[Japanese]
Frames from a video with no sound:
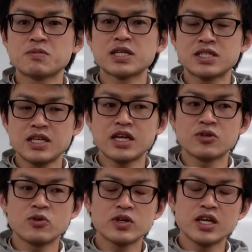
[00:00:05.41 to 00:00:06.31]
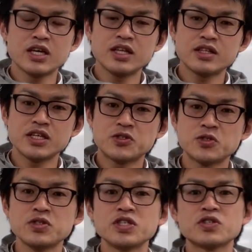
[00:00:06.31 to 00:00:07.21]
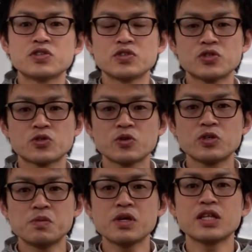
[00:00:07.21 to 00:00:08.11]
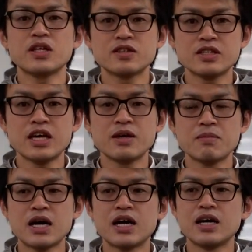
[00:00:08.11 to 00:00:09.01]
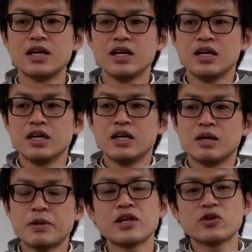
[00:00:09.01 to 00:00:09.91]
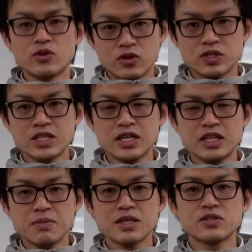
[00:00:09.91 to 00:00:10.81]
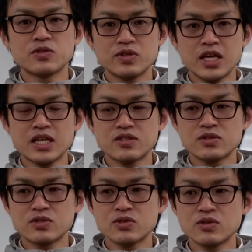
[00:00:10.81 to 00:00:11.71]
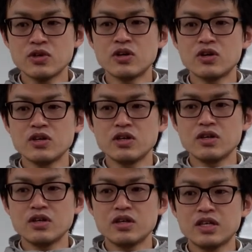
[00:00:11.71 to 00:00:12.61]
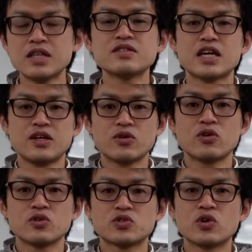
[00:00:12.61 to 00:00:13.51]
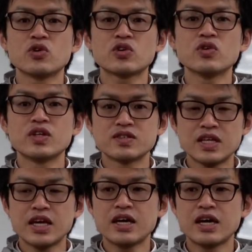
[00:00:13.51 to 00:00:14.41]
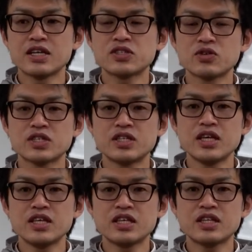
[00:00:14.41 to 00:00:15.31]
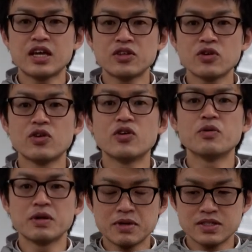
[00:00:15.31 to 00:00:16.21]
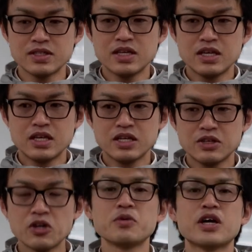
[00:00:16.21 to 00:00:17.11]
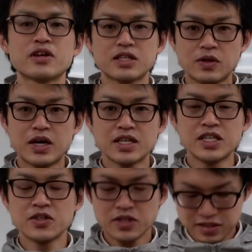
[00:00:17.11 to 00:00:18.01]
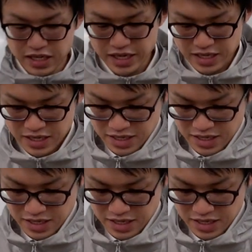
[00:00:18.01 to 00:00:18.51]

まして、統計検定準一級取得に向けてですね、まあ、勉強をしてきていますので、その現在のこう状況をですね、話をしていきたいと思います。興味のある方は聞いてください。